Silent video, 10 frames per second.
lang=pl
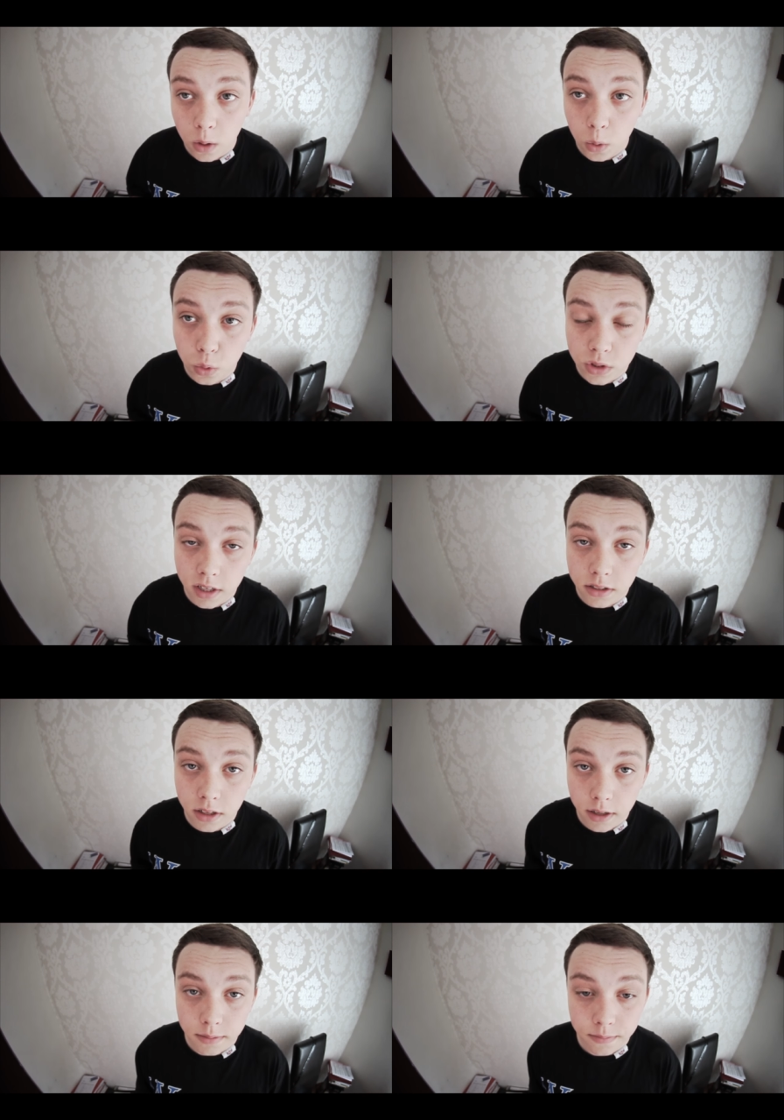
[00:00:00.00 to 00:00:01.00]
Uczę
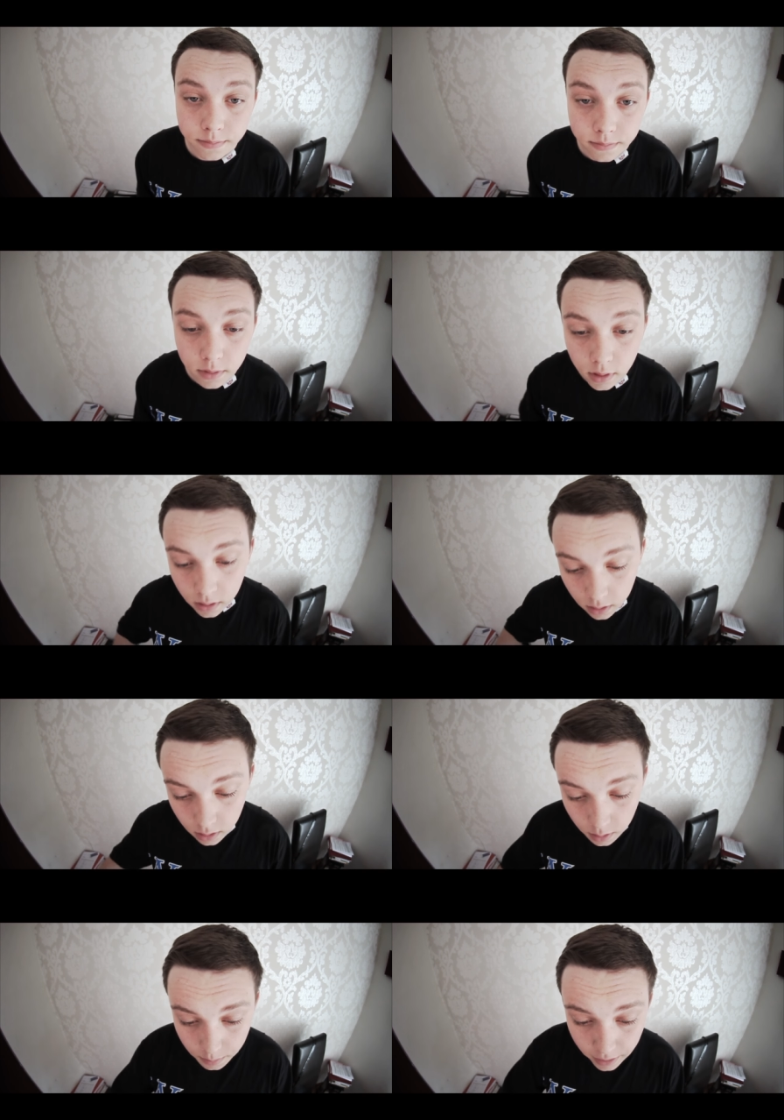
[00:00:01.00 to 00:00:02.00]
się. No I
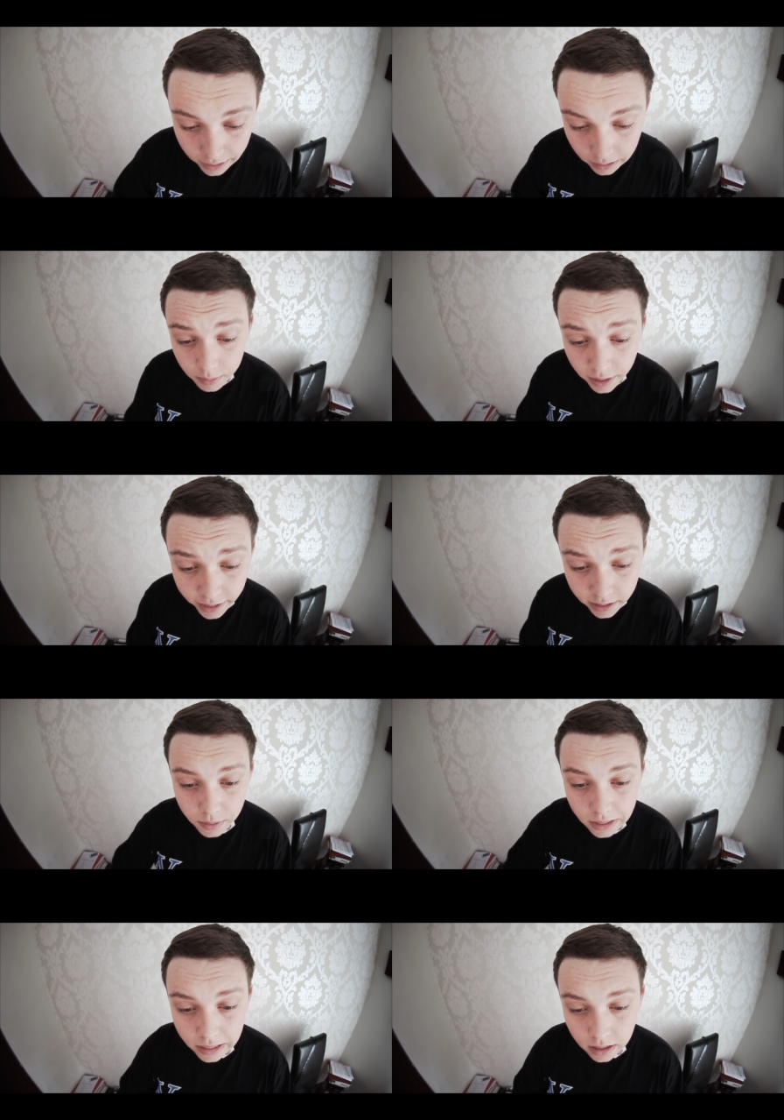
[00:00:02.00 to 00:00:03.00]
pik, pik,
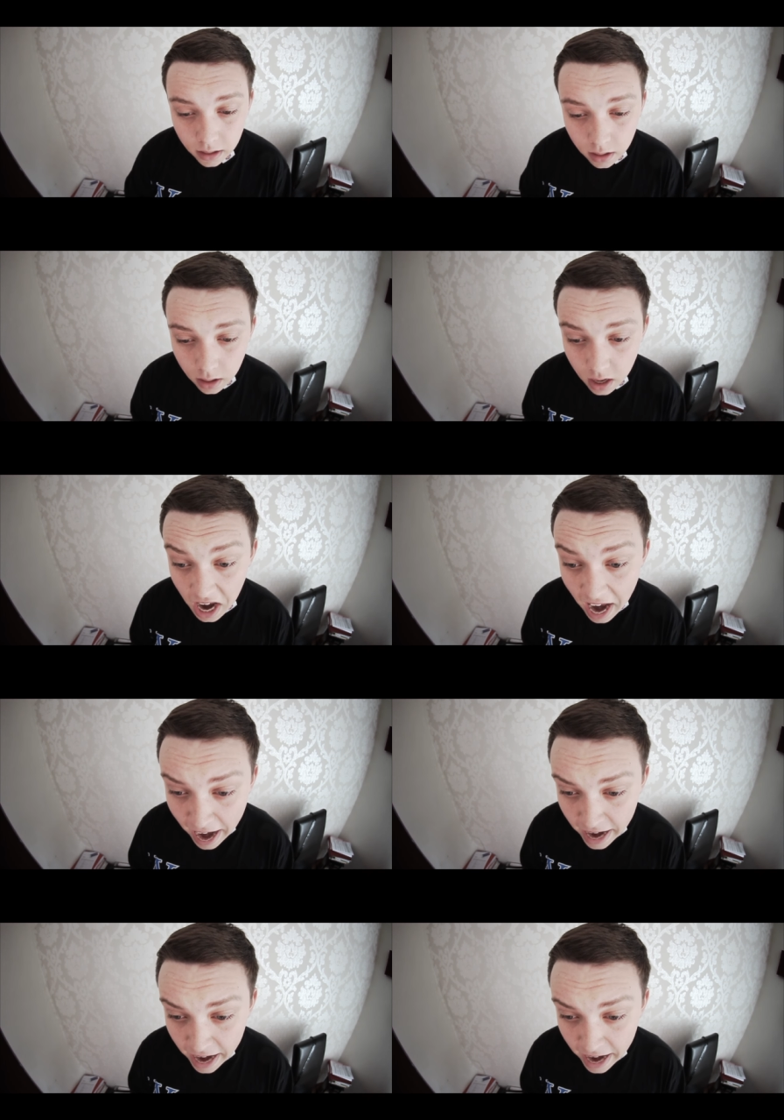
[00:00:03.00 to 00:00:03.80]
pik. E!